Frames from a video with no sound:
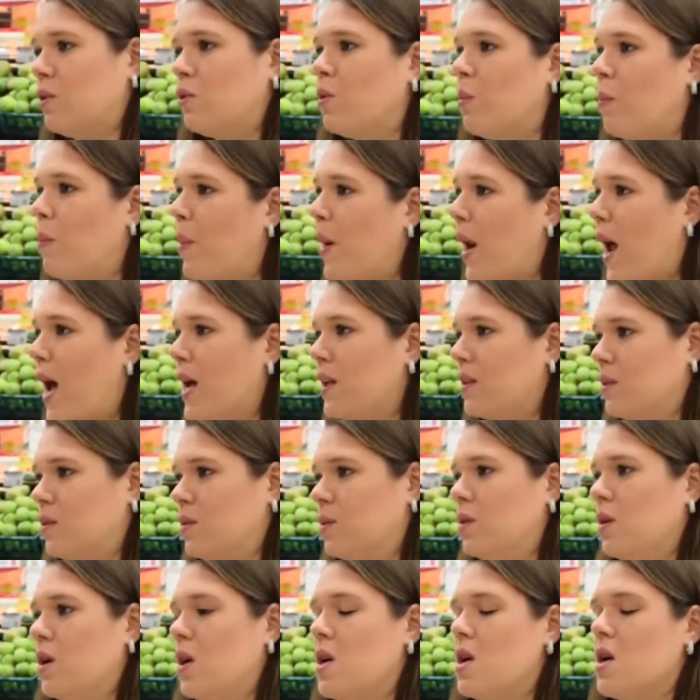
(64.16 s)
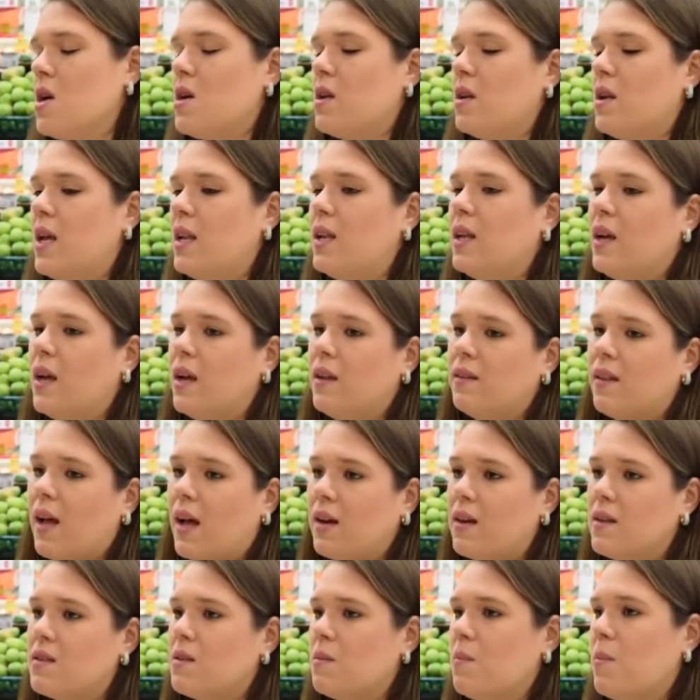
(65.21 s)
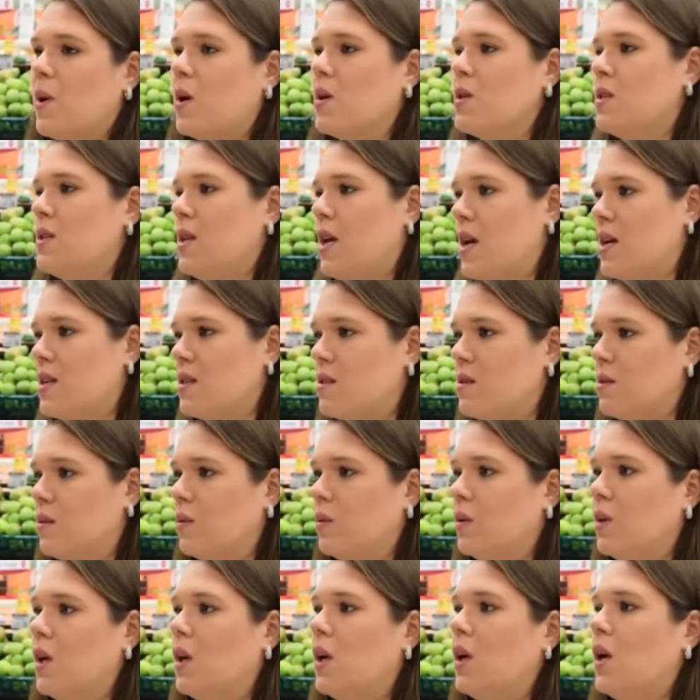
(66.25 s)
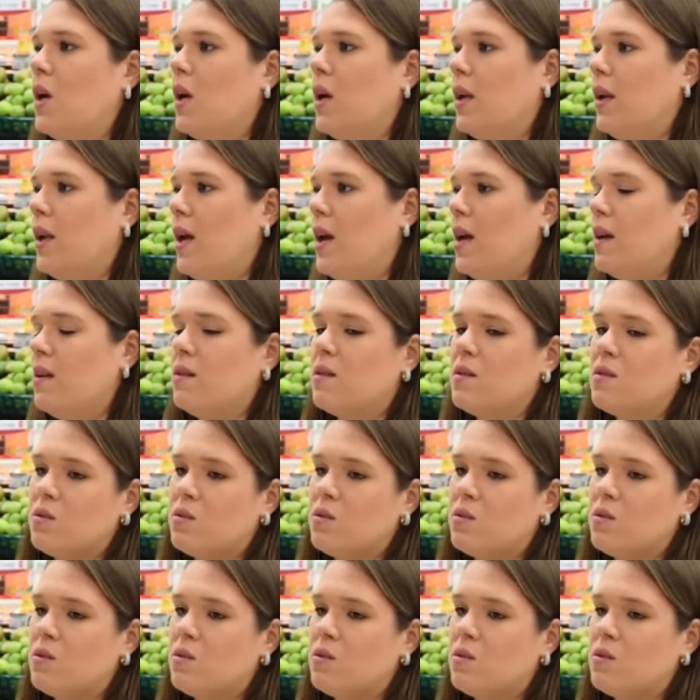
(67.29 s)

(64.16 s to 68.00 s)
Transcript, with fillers: do prato né, de quem está nesse processo né, e do,